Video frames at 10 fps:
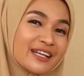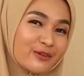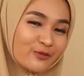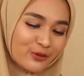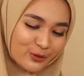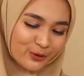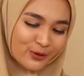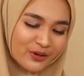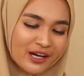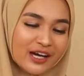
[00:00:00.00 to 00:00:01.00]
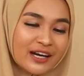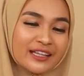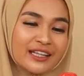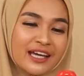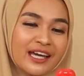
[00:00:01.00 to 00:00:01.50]
review
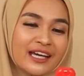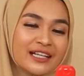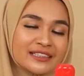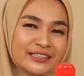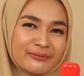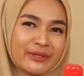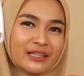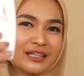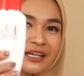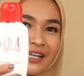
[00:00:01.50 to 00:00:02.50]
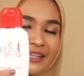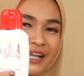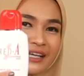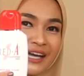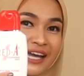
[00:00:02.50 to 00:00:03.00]
red Egg eh, cleansing milk red
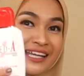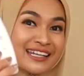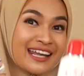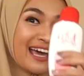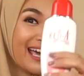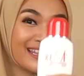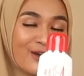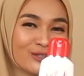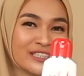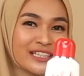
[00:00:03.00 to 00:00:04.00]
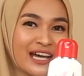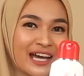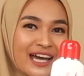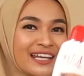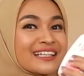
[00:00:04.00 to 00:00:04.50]
algae dan
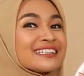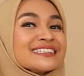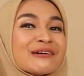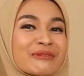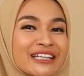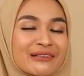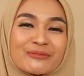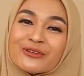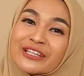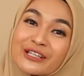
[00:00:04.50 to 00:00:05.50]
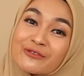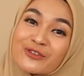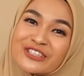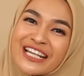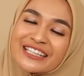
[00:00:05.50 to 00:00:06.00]
antioksidan sampai ketemu di
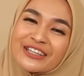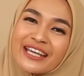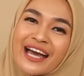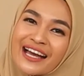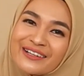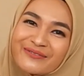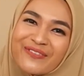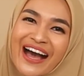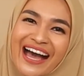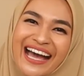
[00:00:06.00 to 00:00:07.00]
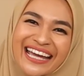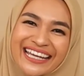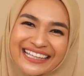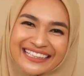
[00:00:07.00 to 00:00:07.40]
review selanjutnya bye